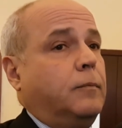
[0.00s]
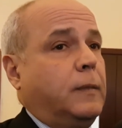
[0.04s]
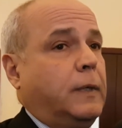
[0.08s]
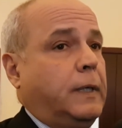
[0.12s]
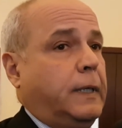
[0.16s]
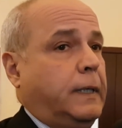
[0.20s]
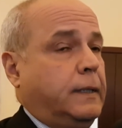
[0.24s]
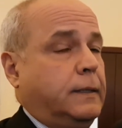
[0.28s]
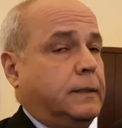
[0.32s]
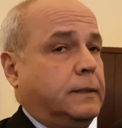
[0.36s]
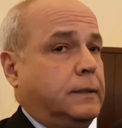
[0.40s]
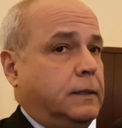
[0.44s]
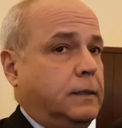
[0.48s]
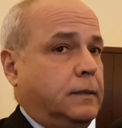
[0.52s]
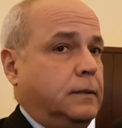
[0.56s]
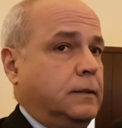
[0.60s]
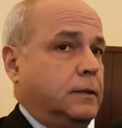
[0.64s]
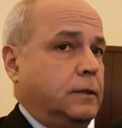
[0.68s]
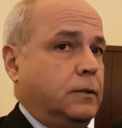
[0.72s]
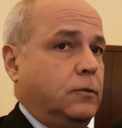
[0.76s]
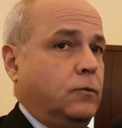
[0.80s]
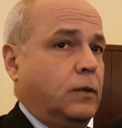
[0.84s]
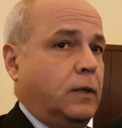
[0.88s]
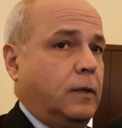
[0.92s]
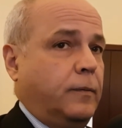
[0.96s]
Beh, sì,
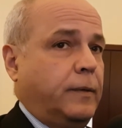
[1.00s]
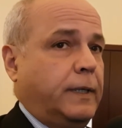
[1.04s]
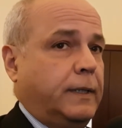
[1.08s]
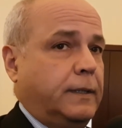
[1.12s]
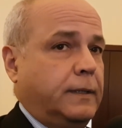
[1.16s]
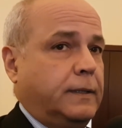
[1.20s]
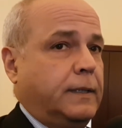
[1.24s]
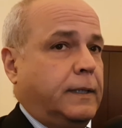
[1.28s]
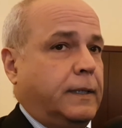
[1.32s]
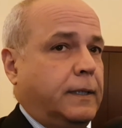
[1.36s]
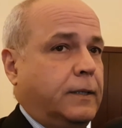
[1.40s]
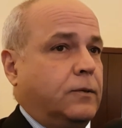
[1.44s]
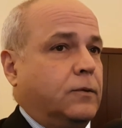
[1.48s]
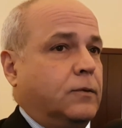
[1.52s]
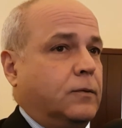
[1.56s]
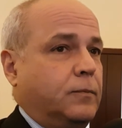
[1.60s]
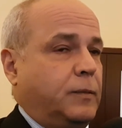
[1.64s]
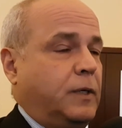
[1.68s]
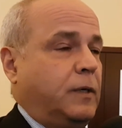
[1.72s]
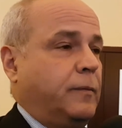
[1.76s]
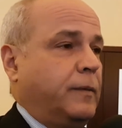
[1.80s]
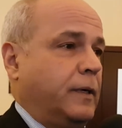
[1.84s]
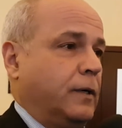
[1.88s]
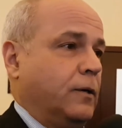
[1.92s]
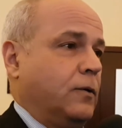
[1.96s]
sicuramente, ecco,
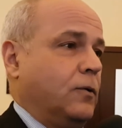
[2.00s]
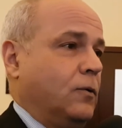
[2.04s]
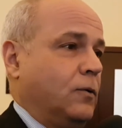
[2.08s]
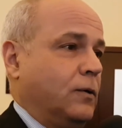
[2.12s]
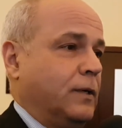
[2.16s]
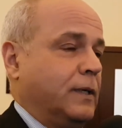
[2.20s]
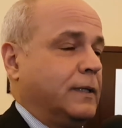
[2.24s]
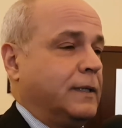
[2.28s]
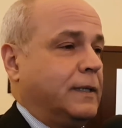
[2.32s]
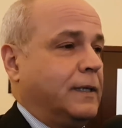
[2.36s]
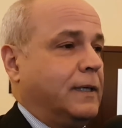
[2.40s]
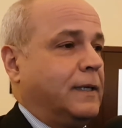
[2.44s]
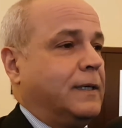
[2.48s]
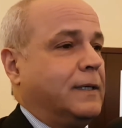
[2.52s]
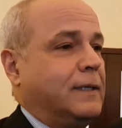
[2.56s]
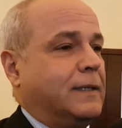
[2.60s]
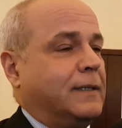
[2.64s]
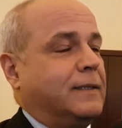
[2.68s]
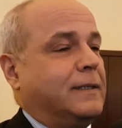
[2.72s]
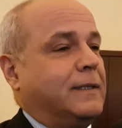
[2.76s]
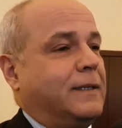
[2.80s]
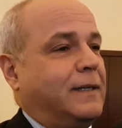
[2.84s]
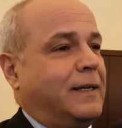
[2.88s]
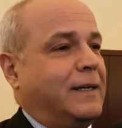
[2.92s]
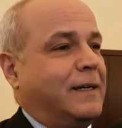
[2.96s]
prima ancora
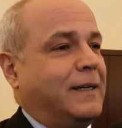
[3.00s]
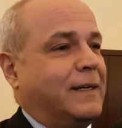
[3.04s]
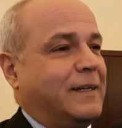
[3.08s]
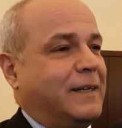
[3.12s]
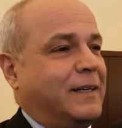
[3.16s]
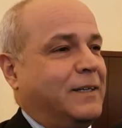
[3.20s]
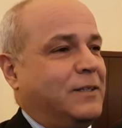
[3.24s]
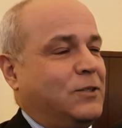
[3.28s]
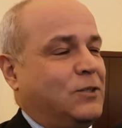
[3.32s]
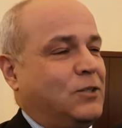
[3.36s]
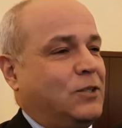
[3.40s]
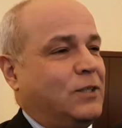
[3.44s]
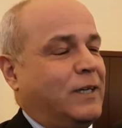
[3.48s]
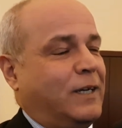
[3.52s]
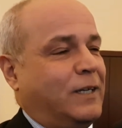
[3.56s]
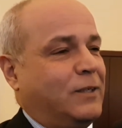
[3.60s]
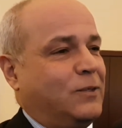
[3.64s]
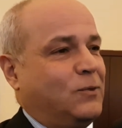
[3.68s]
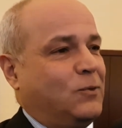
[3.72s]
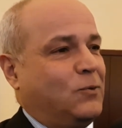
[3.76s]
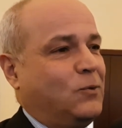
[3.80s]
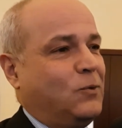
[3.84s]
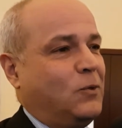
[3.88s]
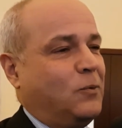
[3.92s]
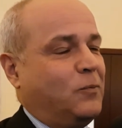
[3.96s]
della, della, criticità
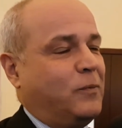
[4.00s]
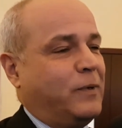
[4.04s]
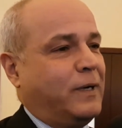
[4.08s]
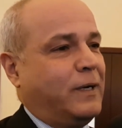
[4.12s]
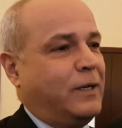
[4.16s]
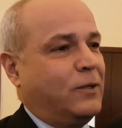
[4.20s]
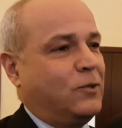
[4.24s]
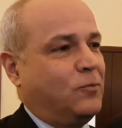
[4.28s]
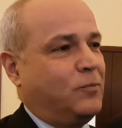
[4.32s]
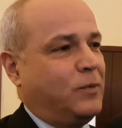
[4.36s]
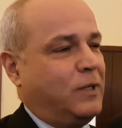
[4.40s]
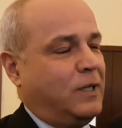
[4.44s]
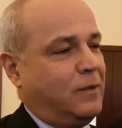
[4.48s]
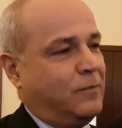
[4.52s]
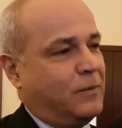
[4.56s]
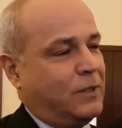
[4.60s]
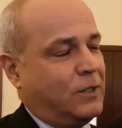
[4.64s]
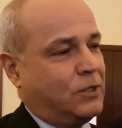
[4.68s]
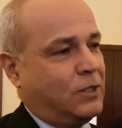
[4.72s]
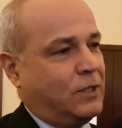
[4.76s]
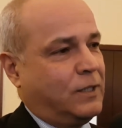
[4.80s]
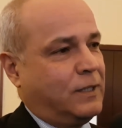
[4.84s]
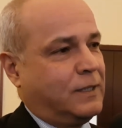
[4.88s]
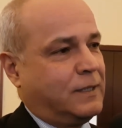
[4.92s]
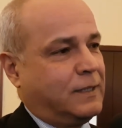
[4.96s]
di cui ho parlato prima
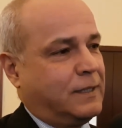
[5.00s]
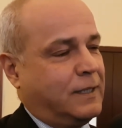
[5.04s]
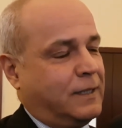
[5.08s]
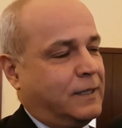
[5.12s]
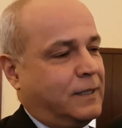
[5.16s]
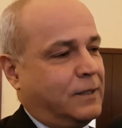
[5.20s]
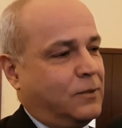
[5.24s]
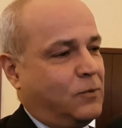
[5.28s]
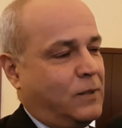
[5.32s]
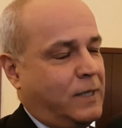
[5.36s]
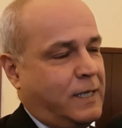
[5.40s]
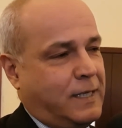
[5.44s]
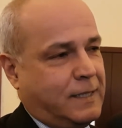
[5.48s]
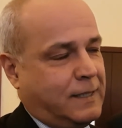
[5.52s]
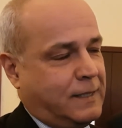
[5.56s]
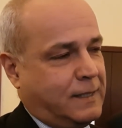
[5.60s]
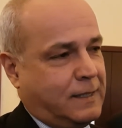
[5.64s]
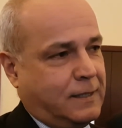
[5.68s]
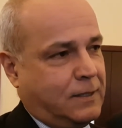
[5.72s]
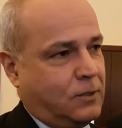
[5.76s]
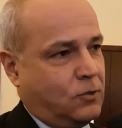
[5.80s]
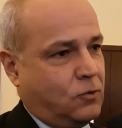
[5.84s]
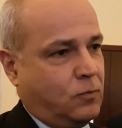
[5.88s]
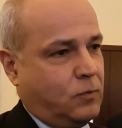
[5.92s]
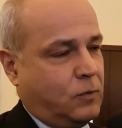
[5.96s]
c'è cioè, stata questa,
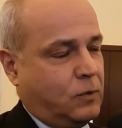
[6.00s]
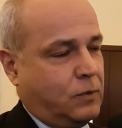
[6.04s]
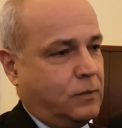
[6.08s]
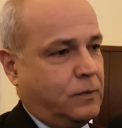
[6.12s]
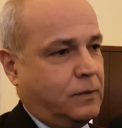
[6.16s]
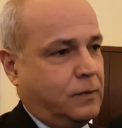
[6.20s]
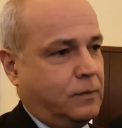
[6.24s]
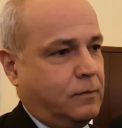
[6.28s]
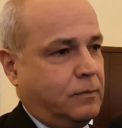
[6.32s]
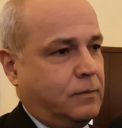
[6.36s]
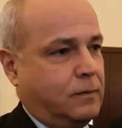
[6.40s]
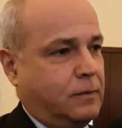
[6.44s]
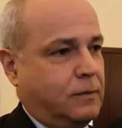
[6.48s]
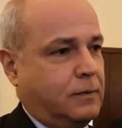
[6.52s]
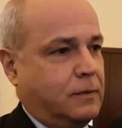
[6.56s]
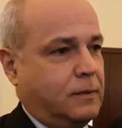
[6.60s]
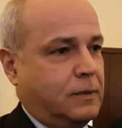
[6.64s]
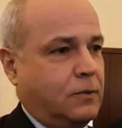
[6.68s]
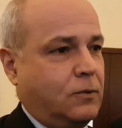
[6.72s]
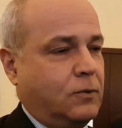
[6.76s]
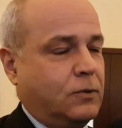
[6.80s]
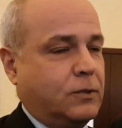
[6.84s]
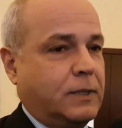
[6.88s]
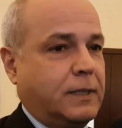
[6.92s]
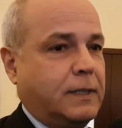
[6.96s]
insomma, una
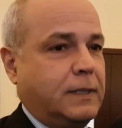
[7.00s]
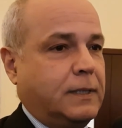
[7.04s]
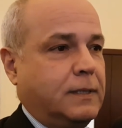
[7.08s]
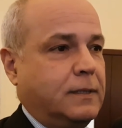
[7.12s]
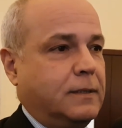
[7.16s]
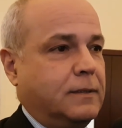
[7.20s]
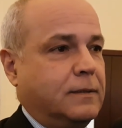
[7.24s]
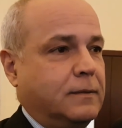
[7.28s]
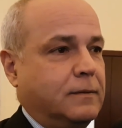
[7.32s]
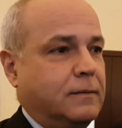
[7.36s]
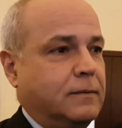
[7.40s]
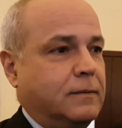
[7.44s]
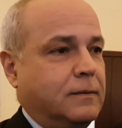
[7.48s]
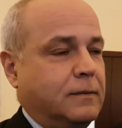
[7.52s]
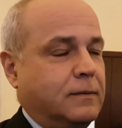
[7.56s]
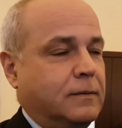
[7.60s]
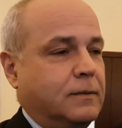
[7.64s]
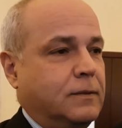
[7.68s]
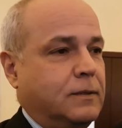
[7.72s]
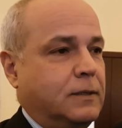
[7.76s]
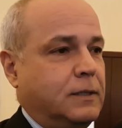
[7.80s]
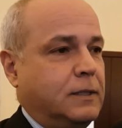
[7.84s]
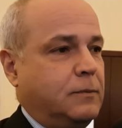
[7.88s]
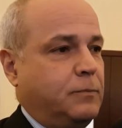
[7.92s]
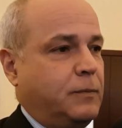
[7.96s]
cosa che
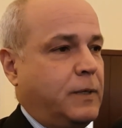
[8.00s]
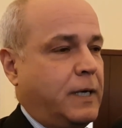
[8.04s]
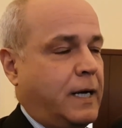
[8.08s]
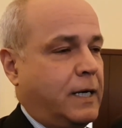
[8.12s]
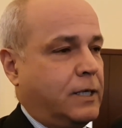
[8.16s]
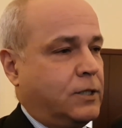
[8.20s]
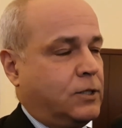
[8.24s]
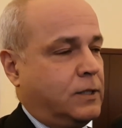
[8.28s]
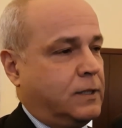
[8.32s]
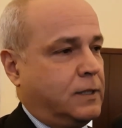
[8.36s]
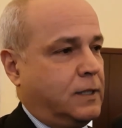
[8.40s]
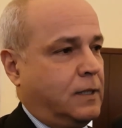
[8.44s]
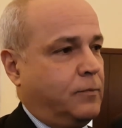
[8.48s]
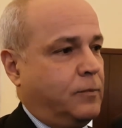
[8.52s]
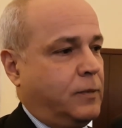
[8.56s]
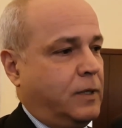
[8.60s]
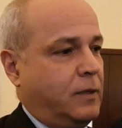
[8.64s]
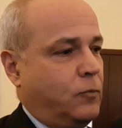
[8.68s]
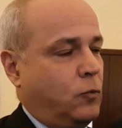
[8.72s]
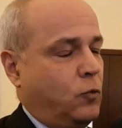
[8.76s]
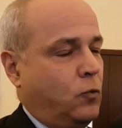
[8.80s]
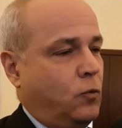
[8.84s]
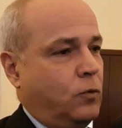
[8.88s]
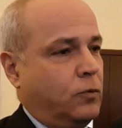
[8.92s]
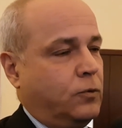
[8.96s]
dispiace sempre
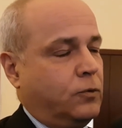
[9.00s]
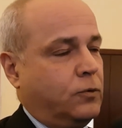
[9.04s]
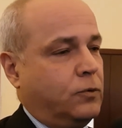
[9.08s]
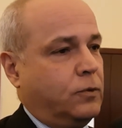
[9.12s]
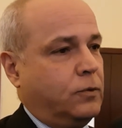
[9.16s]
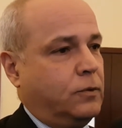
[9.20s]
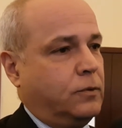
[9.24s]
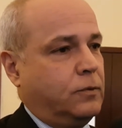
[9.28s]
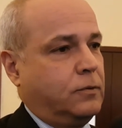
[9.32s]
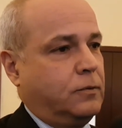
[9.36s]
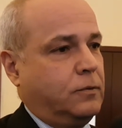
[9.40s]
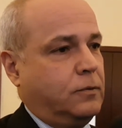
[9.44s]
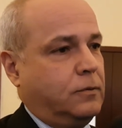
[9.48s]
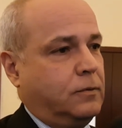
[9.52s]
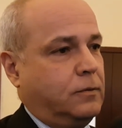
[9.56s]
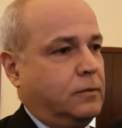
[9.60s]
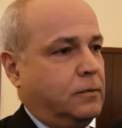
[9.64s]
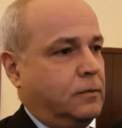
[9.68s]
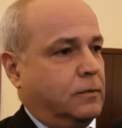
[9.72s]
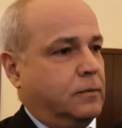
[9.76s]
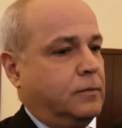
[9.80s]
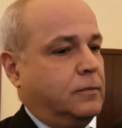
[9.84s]
molto.